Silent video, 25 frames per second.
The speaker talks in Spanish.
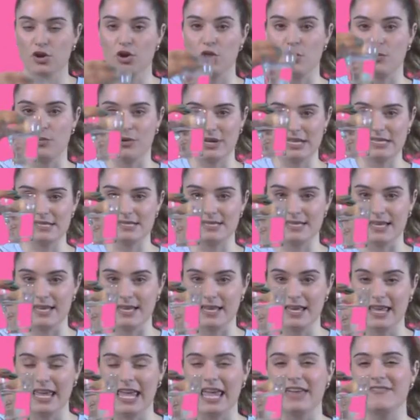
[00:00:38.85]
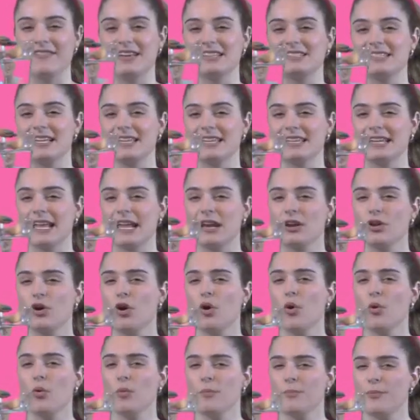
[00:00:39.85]
como este, y vais a
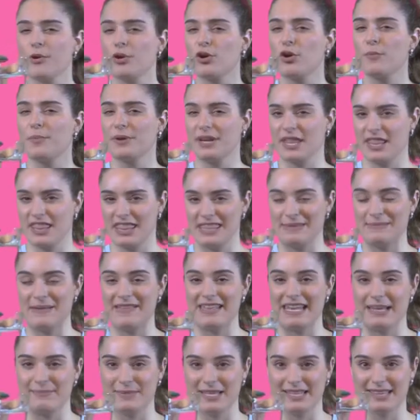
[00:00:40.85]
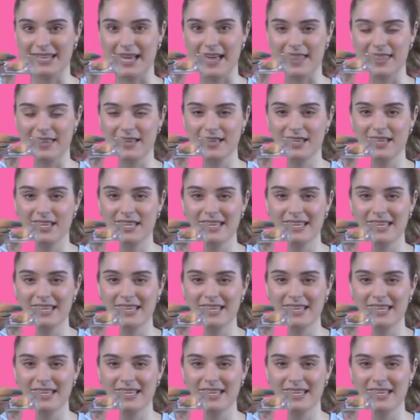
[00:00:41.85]
llenarlo un poco por encima de la mitad.